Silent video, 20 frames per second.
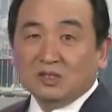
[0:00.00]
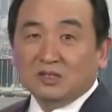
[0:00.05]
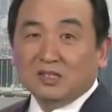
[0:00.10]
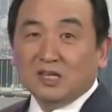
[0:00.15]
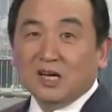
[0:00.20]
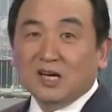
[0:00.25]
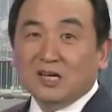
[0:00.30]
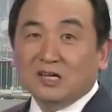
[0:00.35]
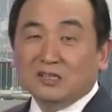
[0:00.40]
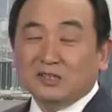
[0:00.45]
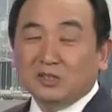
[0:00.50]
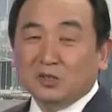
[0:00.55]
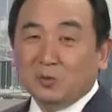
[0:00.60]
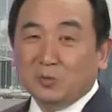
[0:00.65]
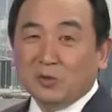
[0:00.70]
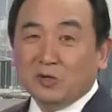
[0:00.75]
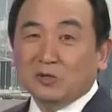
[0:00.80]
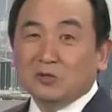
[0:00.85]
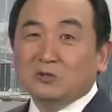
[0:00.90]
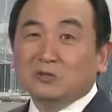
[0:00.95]
那有
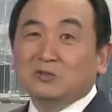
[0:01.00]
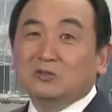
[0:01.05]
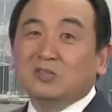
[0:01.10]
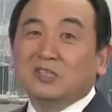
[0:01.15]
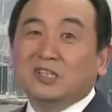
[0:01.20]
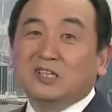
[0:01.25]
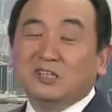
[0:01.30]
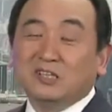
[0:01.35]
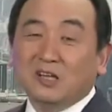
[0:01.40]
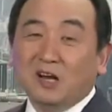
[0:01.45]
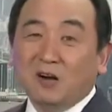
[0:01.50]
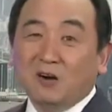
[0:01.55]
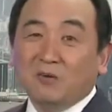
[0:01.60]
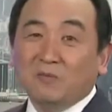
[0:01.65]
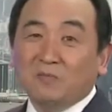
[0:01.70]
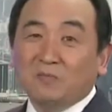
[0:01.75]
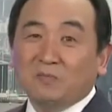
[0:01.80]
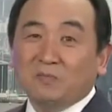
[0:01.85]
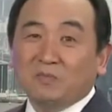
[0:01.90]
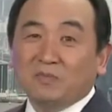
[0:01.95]
朋友就提到，
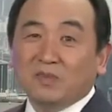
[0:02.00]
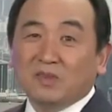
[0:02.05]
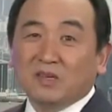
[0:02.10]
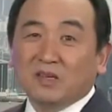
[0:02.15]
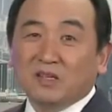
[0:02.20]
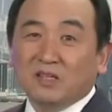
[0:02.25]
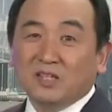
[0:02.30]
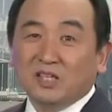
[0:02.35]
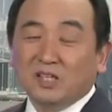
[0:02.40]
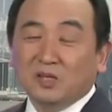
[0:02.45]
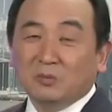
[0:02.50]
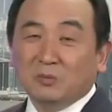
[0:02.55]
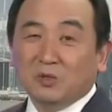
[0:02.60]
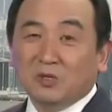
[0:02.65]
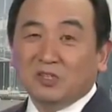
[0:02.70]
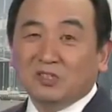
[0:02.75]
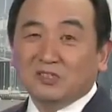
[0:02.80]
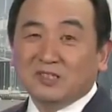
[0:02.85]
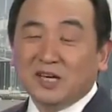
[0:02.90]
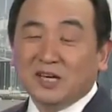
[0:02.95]
尼泊
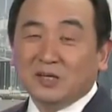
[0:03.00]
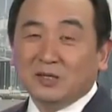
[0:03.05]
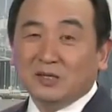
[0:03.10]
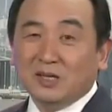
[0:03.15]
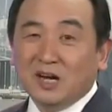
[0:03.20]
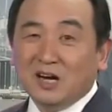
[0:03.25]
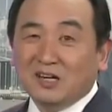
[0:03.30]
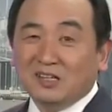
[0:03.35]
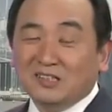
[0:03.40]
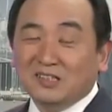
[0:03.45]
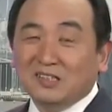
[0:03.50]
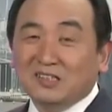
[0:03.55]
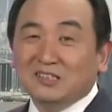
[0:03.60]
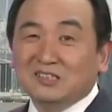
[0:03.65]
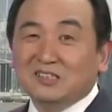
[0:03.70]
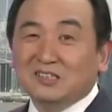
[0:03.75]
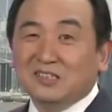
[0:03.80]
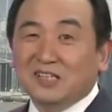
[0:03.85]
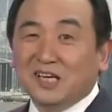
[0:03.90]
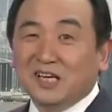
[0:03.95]
尔在二零一
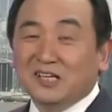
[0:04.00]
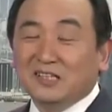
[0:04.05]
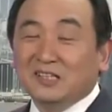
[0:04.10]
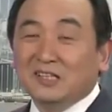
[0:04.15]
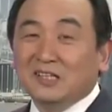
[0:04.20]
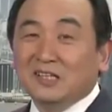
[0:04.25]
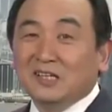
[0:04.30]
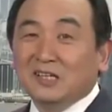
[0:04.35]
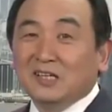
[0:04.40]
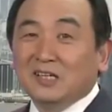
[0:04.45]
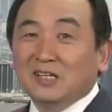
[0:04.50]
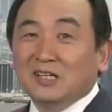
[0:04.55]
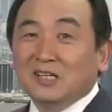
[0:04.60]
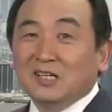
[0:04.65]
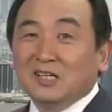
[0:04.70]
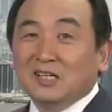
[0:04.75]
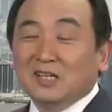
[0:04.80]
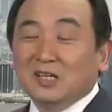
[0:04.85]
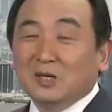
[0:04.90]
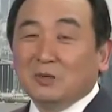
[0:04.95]
四年，
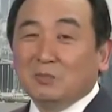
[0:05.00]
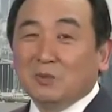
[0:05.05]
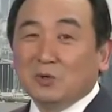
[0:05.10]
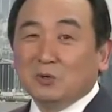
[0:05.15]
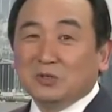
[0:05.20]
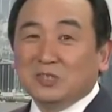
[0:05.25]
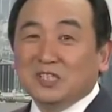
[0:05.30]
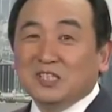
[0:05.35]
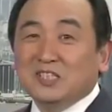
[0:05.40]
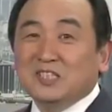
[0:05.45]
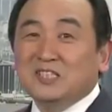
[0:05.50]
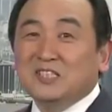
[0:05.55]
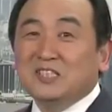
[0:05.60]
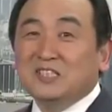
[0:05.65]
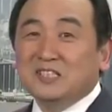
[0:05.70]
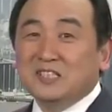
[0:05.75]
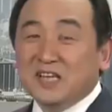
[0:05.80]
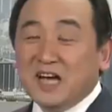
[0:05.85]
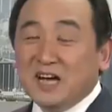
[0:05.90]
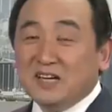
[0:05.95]
呃，某些
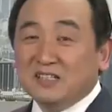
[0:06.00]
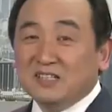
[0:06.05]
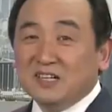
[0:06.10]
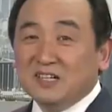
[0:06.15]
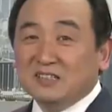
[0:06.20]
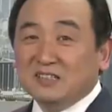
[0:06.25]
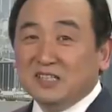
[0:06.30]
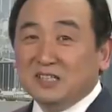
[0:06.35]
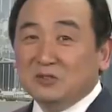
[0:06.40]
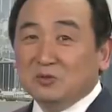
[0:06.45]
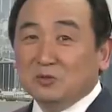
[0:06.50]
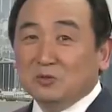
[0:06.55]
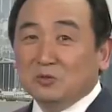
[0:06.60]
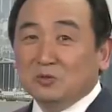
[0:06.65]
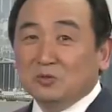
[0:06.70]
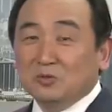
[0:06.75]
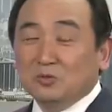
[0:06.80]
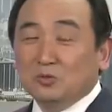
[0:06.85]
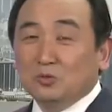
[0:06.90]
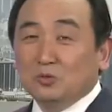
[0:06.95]
信仰上那种。